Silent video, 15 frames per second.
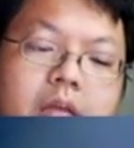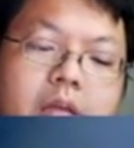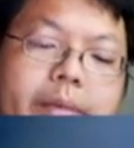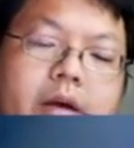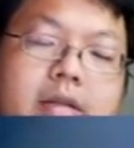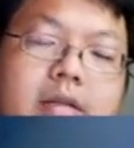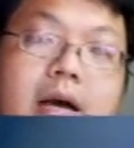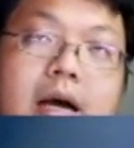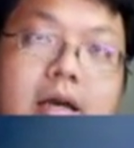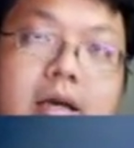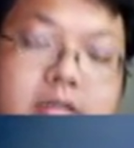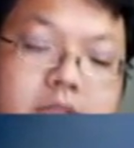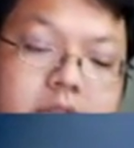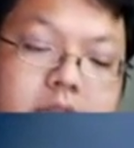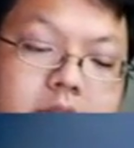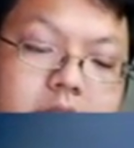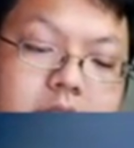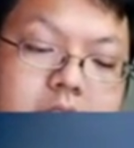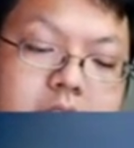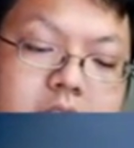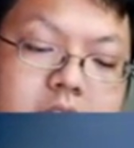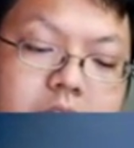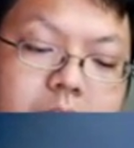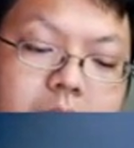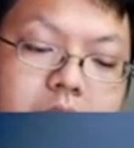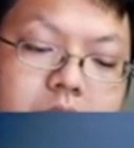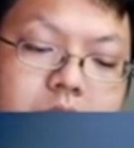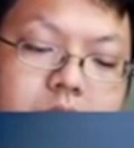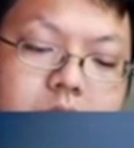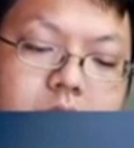代表它是七的
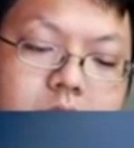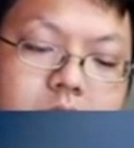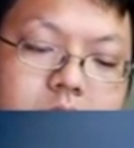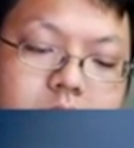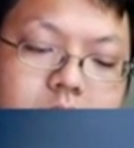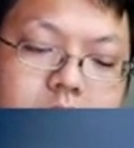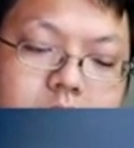倍数，